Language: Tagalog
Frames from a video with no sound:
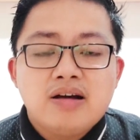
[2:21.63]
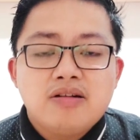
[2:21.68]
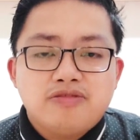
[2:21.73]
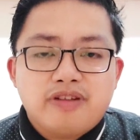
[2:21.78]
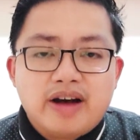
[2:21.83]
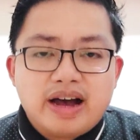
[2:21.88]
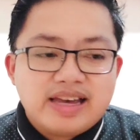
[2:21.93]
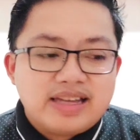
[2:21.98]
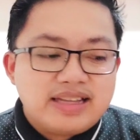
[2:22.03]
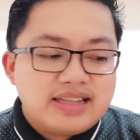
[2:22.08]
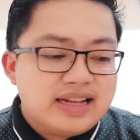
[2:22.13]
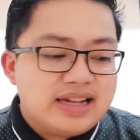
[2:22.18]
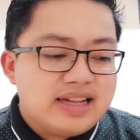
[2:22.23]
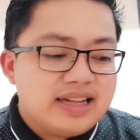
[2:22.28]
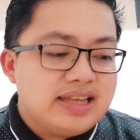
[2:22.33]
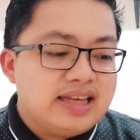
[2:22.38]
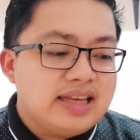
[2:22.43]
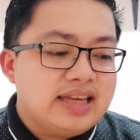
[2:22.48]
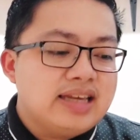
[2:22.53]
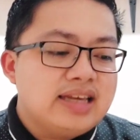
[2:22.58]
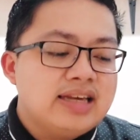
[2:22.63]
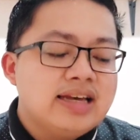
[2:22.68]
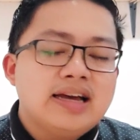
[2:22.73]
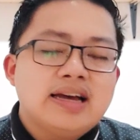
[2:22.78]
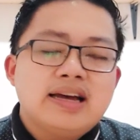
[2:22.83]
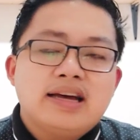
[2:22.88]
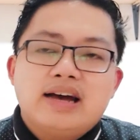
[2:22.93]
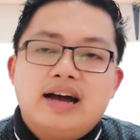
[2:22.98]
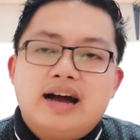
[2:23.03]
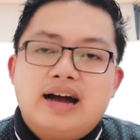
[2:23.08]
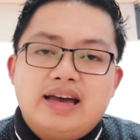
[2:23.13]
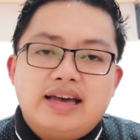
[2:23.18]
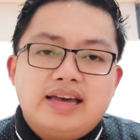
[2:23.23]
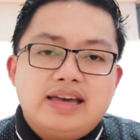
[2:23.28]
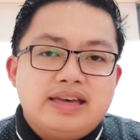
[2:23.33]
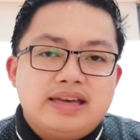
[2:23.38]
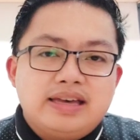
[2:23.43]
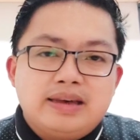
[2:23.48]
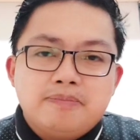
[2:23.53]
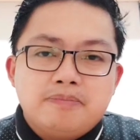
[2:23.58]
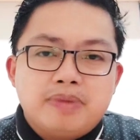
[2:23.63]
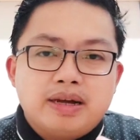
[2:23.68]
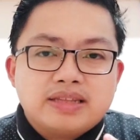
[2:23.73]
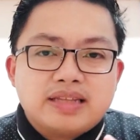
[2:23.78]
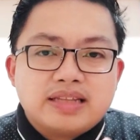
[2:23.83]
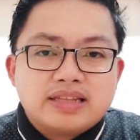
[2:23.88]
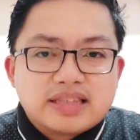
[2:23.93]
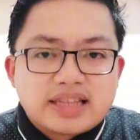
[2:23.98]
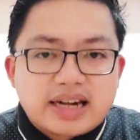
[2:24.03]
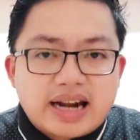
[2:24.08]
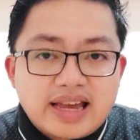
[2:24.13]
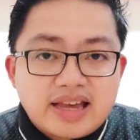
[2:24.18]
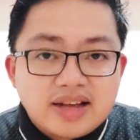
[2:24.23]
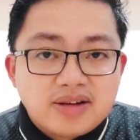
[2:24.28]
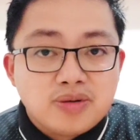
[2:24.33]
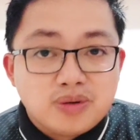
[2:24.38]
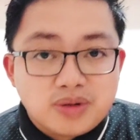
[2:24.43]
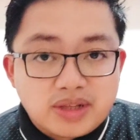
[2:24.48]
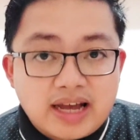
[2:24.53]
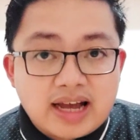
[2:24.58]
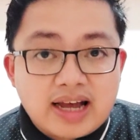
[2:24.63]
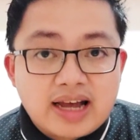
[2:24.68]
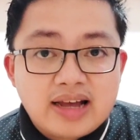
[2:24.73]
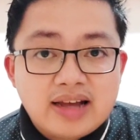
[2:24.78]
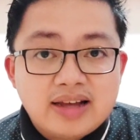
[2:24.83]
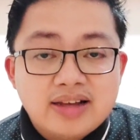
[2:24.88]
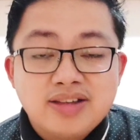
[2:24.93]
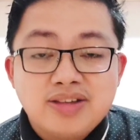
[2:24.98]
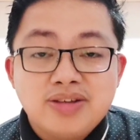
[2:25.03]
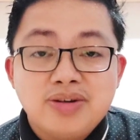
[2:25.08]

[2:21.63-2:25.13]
finally ay matatry ko na